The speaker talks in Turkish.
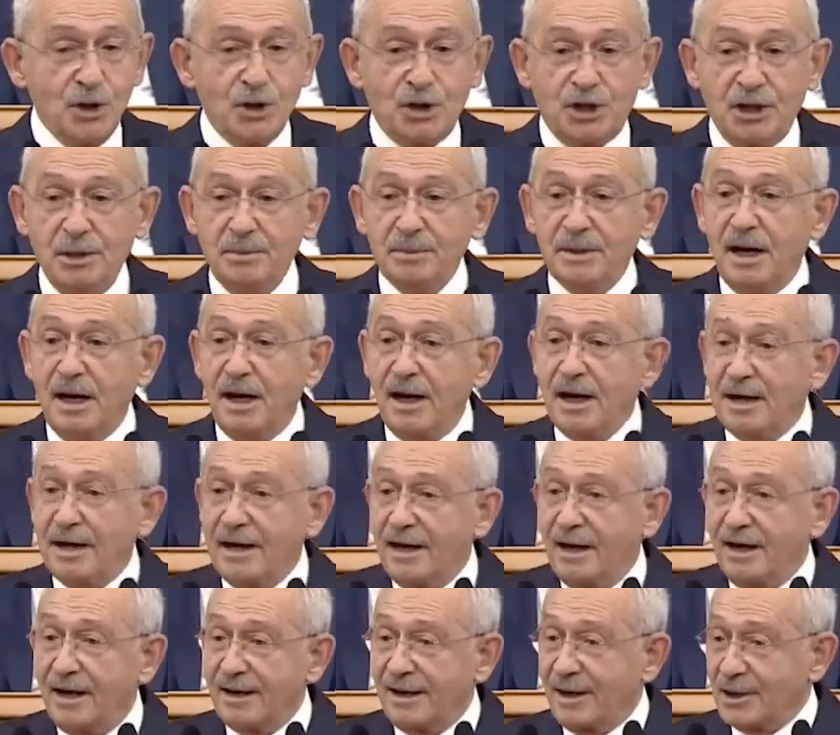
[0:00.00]
Şimdi
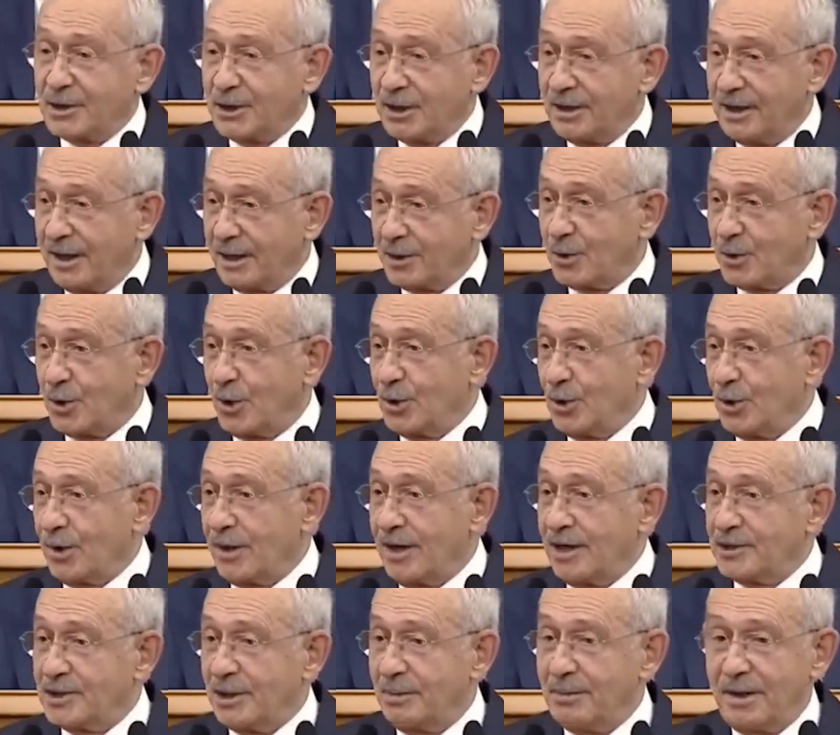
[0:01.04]
araya aracılar koyuyor.
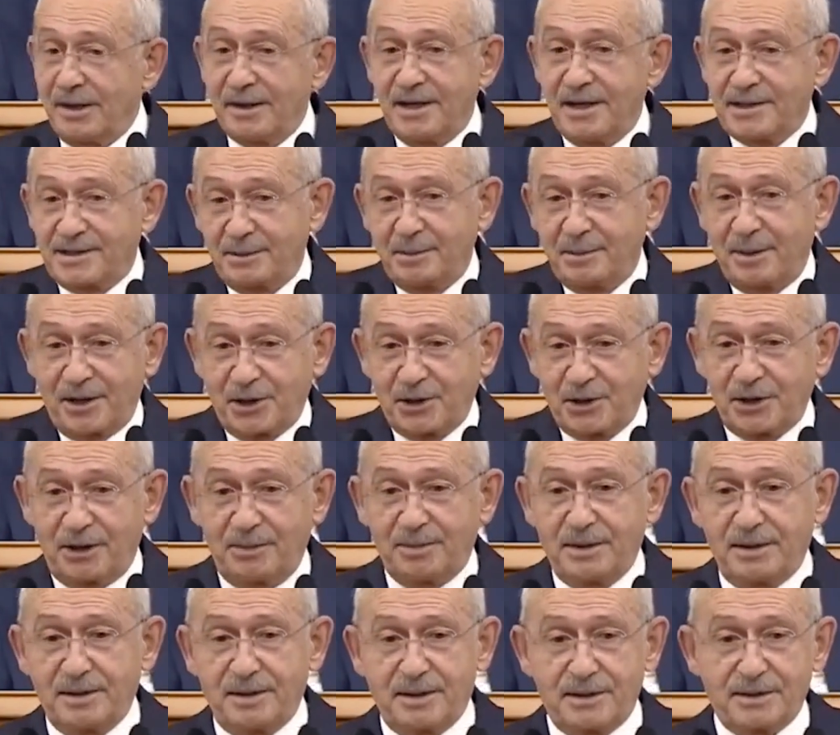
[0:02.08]
Acaba nasıl
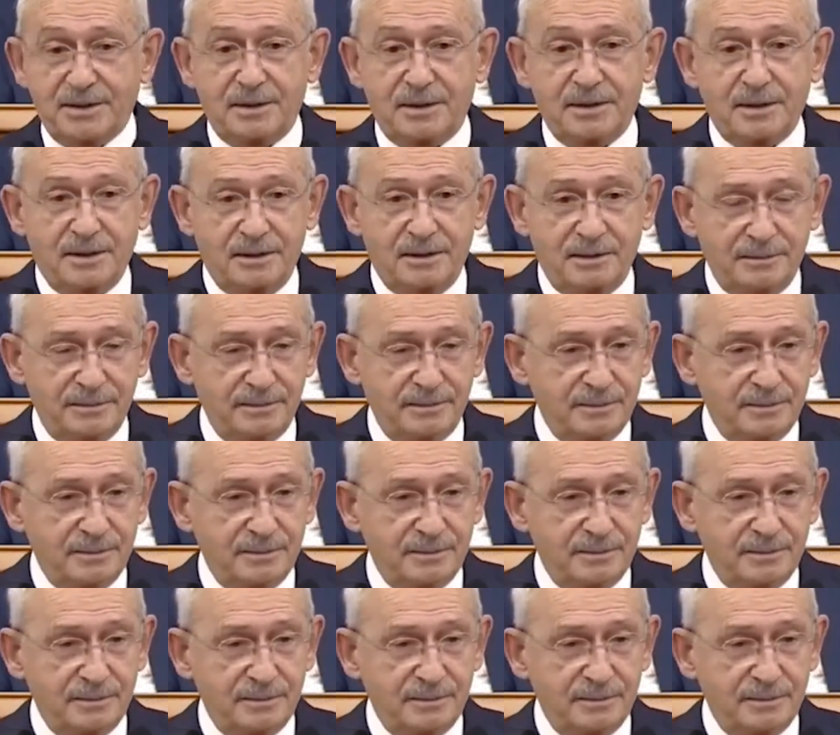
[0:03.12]
barışabiliriz diye.